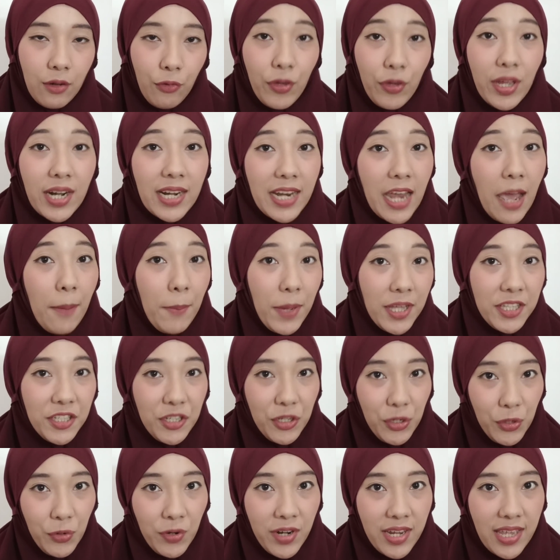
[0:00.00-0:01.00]
Wirda
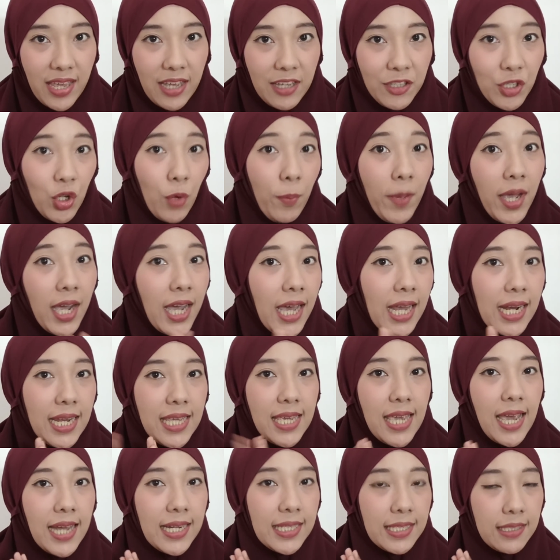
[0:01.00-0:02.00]
Mansur ya. Coba
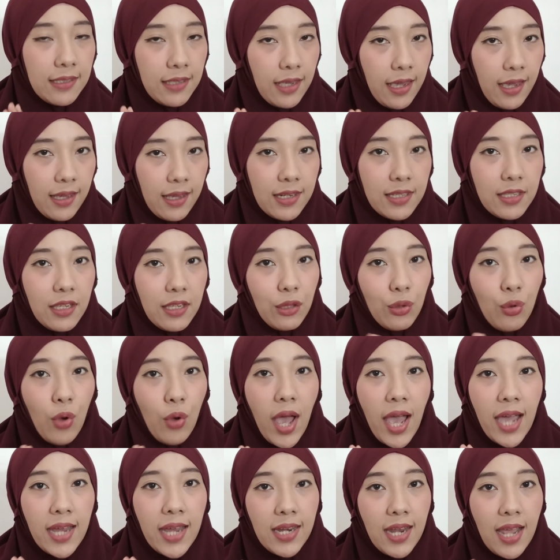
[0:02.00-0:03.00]
kalian cek di situ
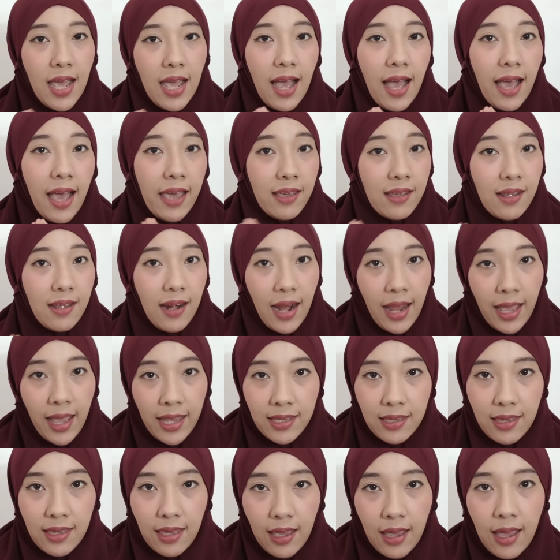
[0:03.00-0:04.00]
ada
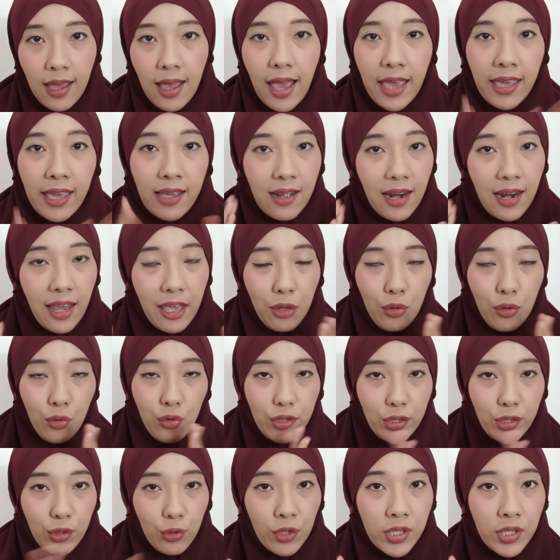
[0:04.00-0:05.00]
highlight ya, highlight
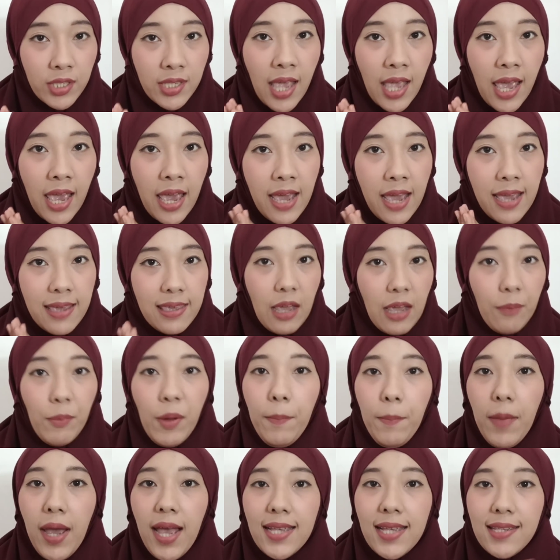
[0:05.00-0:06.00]
khusus yang
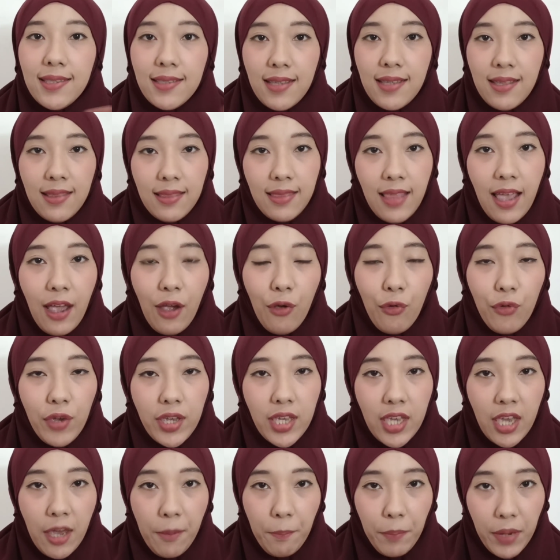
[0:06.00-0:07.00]
membahas tentang
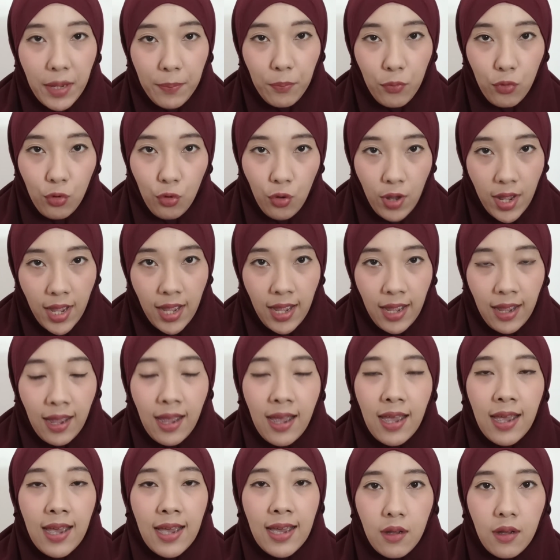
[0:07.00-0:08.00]
WY40H
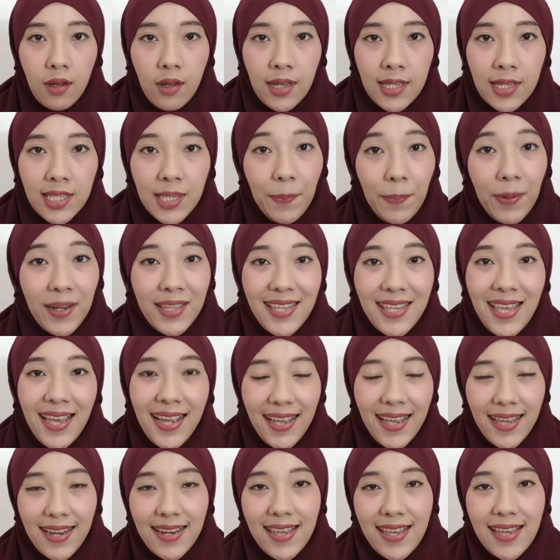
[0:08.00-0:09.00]
seperti
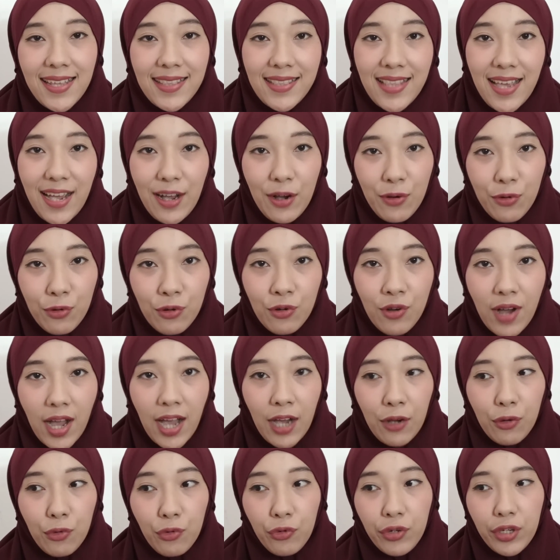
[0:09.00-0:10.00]
yang kalian tahu,
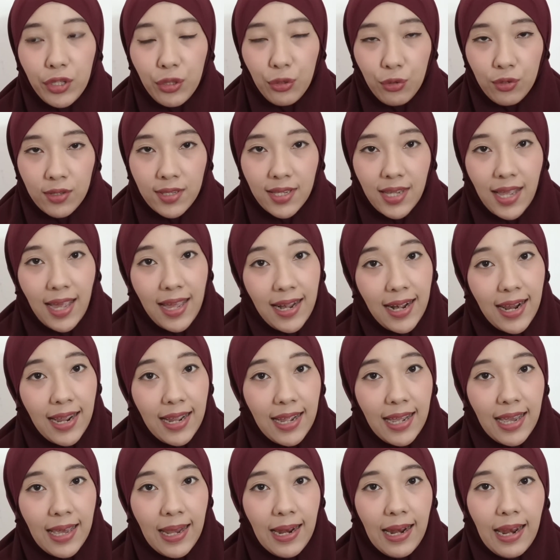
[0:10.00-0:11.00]
aku itu
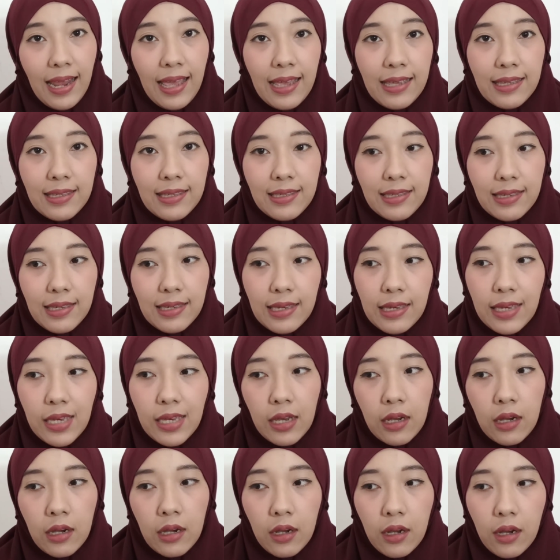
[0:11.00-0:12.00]
sekarang kan lagi
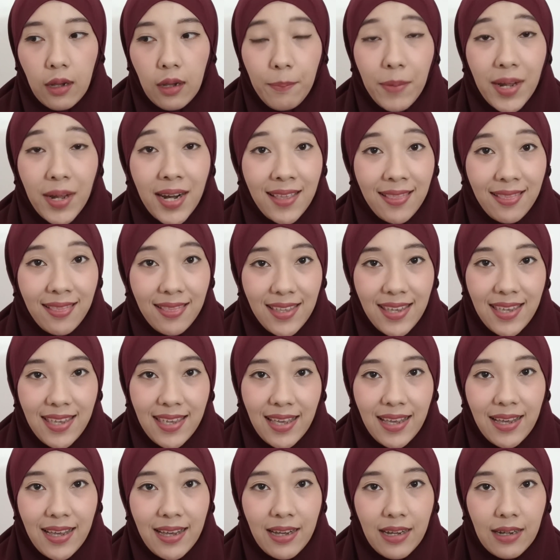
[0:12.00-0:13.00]
uh, berhenti
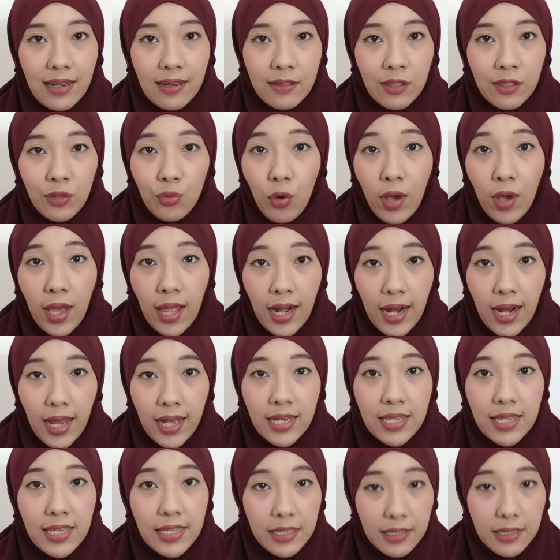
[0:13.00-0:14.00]
ya jualan
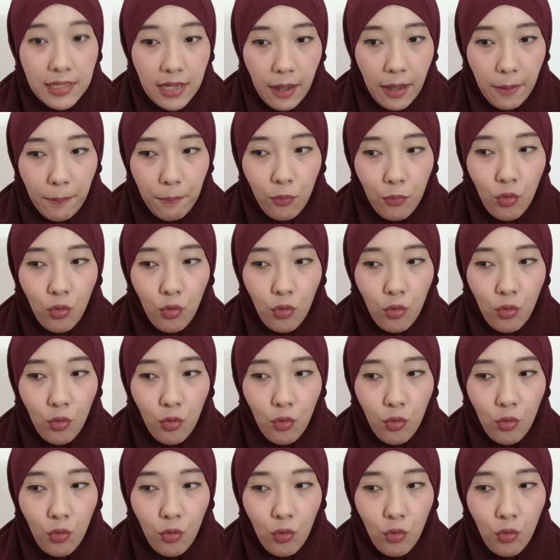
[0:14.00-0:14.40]
hijab.